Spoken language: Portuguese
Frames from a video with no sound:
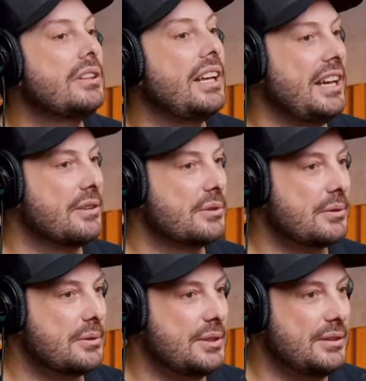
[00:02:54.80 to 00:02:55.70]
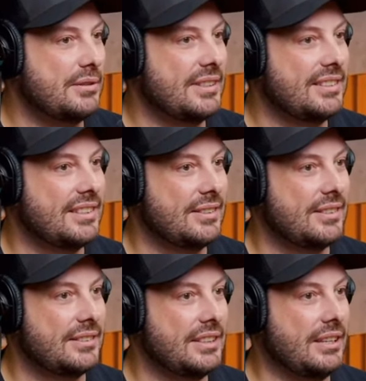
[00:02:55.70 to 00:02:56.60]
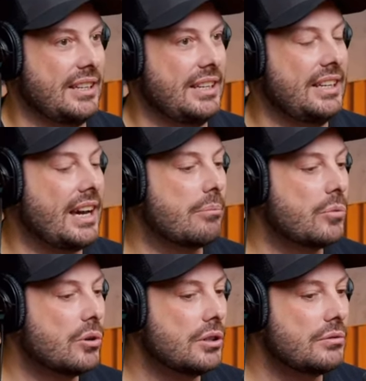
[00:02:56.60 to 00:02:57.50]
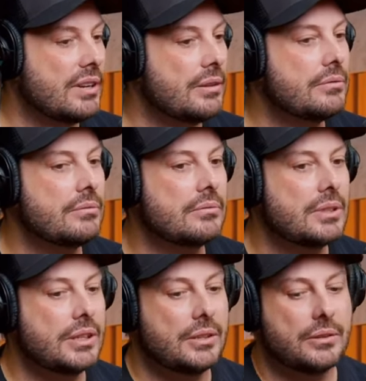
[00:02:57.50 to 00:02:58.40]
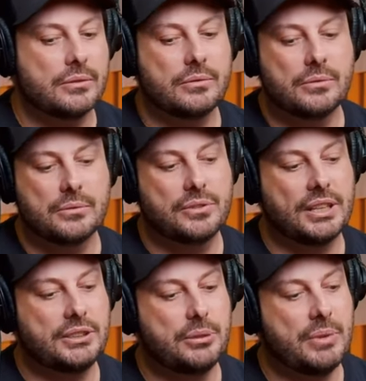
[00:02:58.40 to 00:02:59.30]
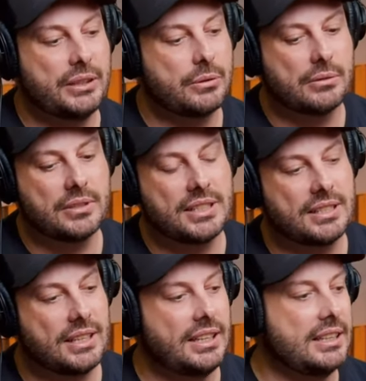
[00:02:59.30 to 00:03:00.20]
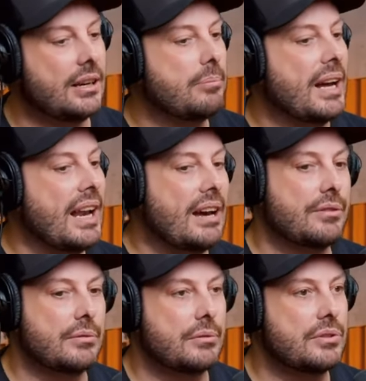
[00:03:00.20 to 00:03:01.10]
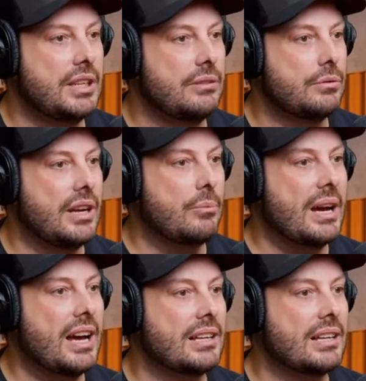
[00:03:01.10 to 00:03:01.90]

é. odeiam, inclusive. Que, e, e amor não é um, um, um, sentimento, uma coisa escrita, uma palavra, um conceito. É uma